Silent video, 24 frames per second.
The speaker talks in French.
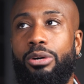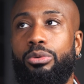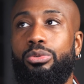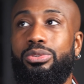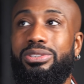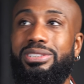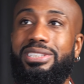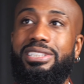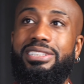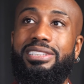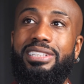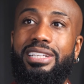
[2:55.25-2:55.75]

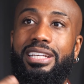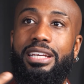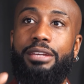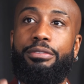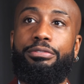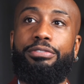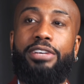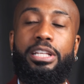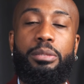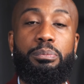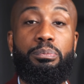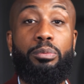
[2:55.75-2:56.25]
routine est
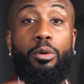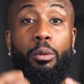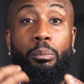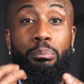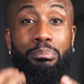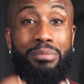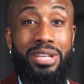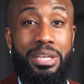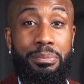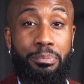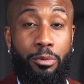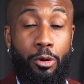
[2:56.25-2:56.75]
faite pour
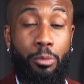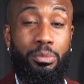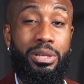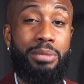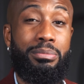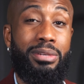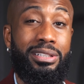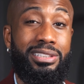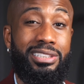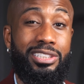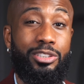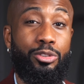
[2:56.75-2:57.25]
mes
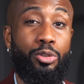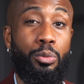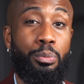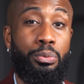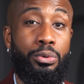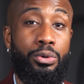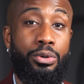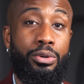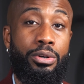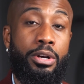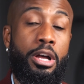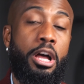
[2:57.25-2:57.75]
problématiques de
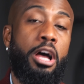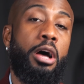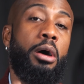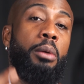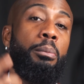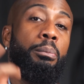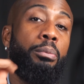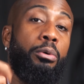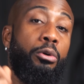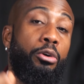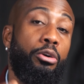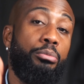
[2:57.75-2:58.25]
peau.
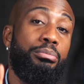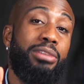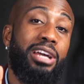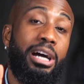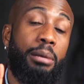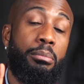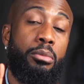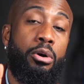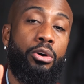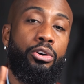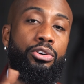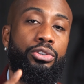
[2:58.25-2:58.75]

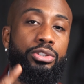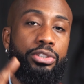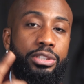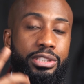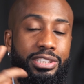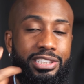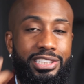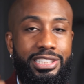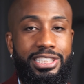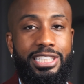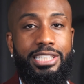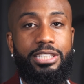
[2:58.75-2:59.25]
Premièrement,
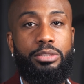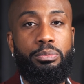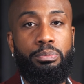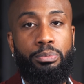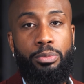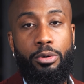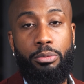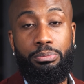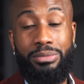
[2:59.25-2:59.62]
j'ai une peau